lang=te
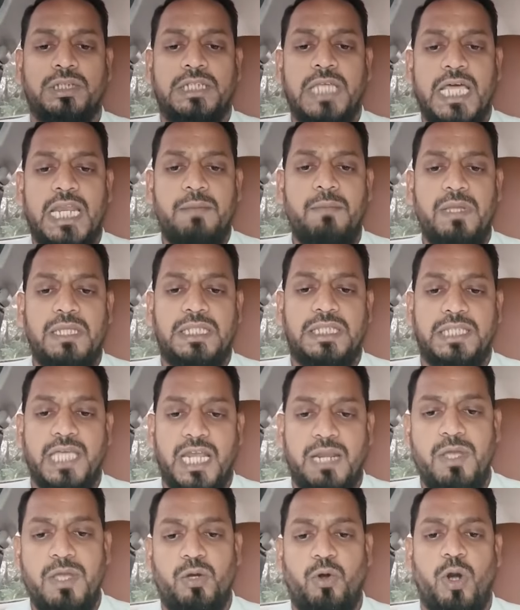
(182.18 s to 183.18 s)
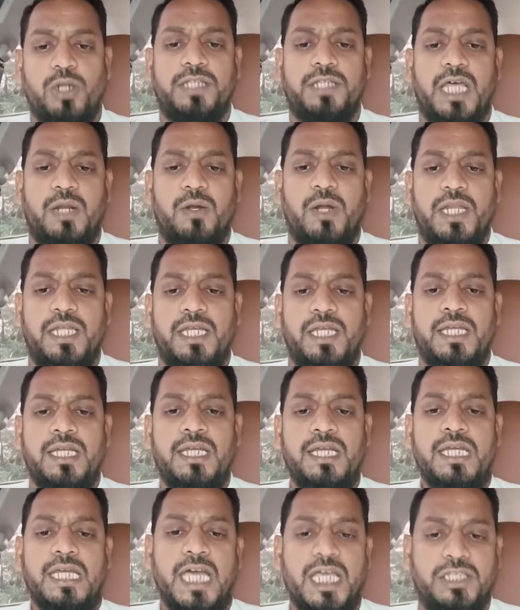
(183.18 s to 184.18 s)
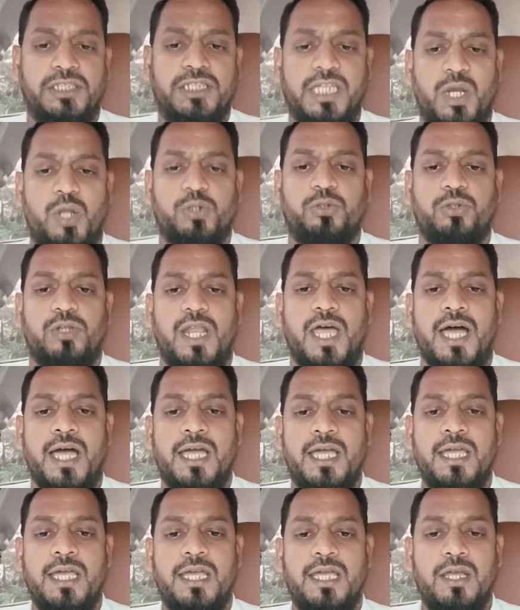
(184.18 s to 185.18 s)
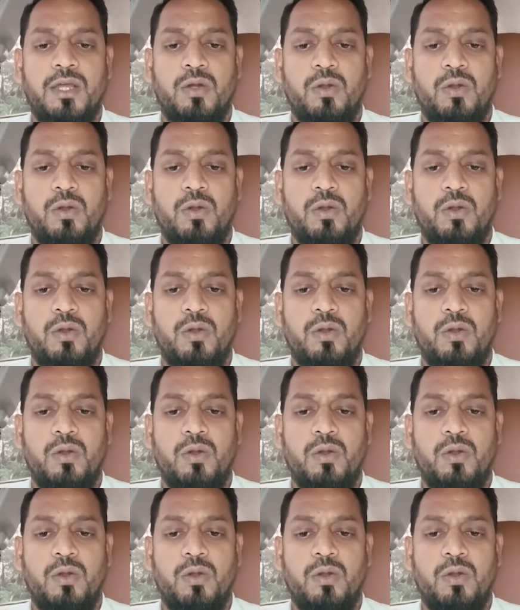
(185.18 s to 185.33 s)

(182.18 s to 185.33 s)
నిన్ను తరిమి తరిమి కొడతారు అని హెచ్చరిస్తున్నా